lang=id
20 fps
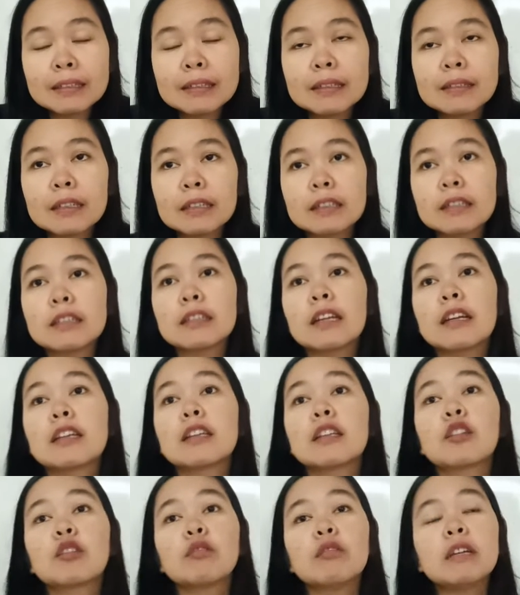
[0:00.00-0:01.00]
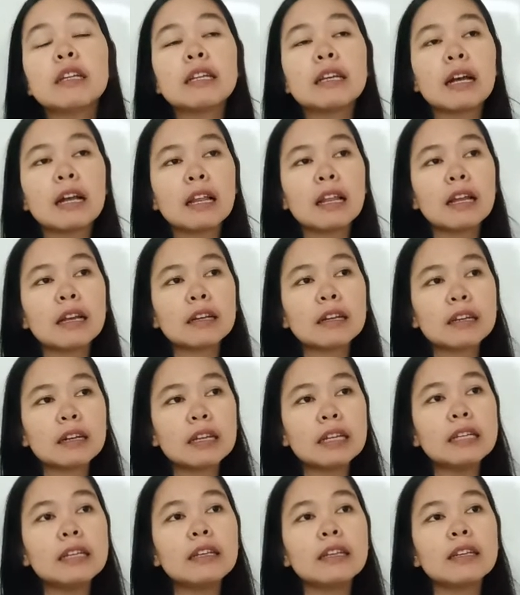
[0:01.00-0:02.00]
Cita-cita itu ialah
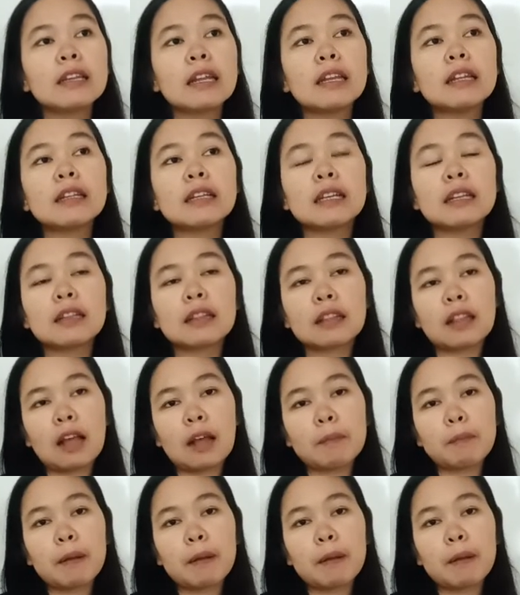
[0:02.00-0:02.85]
keinginan kita